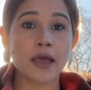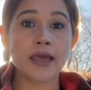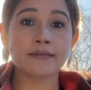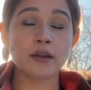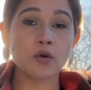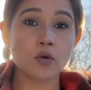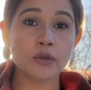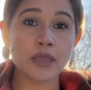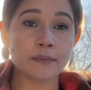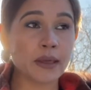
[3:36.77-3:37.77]
ऐसे लोगों
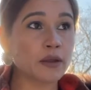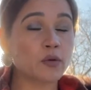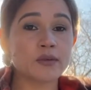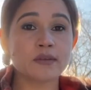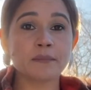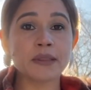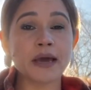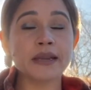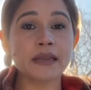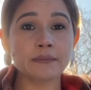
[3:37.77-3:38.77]
की हमारी कोई
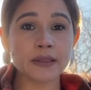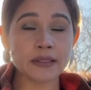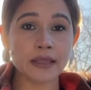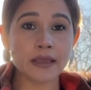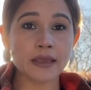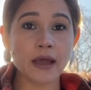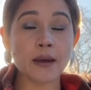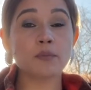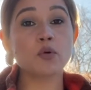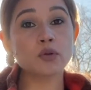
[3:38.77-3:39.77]
जिम्मेदारी नहीं बनती है
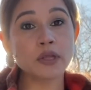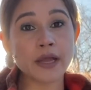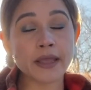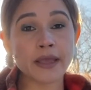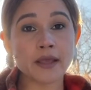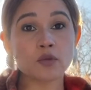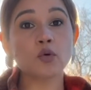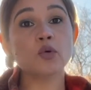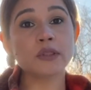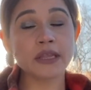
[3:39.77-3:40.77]
अब खुद गए हैं तो
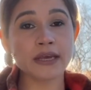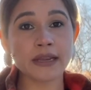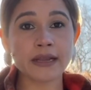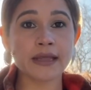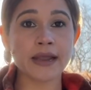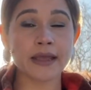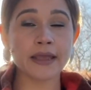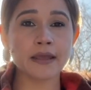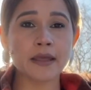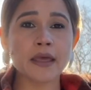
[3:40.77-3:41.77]
खुद निकल कर आए
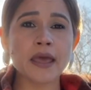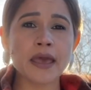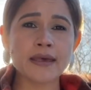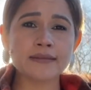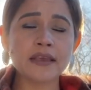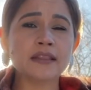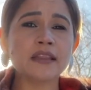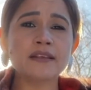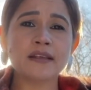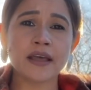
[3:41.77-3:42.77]
ऐसी
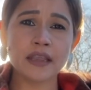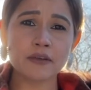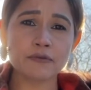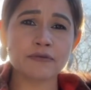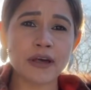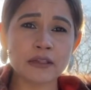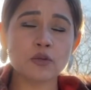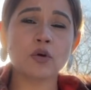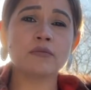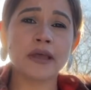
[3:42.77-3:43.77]
इतनी सारी फालतू
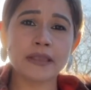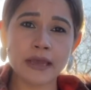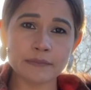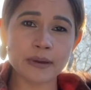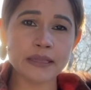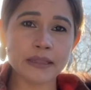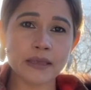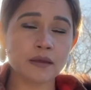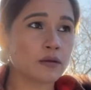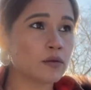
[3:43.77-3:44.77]
और वाहियात
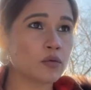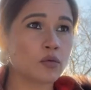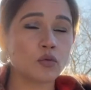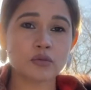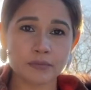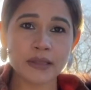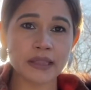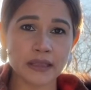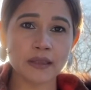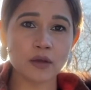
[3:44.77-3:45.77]
बातें उसमें
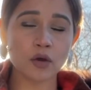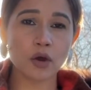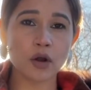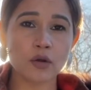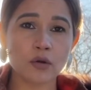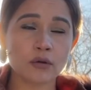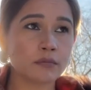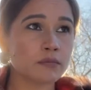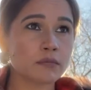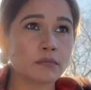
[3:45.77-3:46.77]
थी और लोग
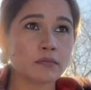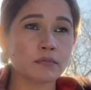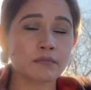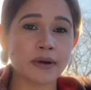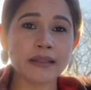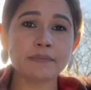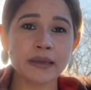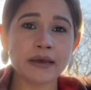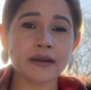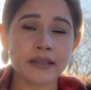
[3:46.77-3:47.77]
बात भी
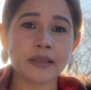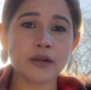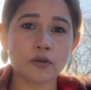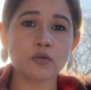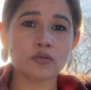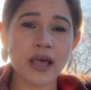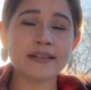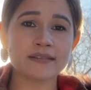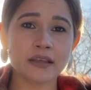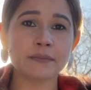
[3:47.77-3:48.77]
कर रहे थे उसका
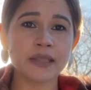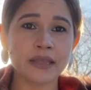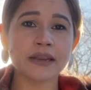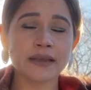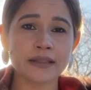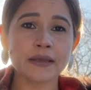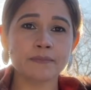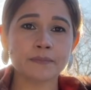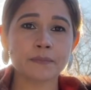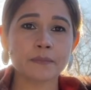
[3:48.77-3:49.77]
आंसर भी दे रहे थे
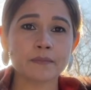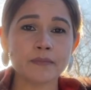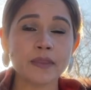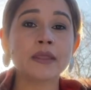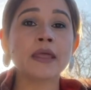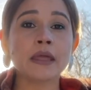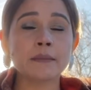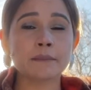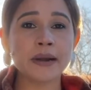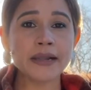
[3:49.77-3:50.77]

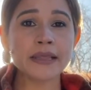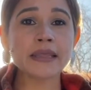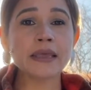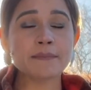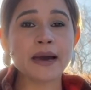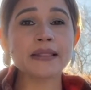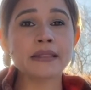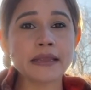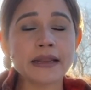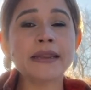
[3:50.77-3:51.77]
बट ये बात
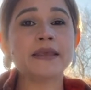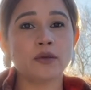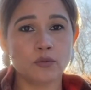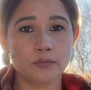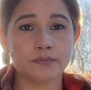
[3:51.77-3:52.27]
निकली क्यों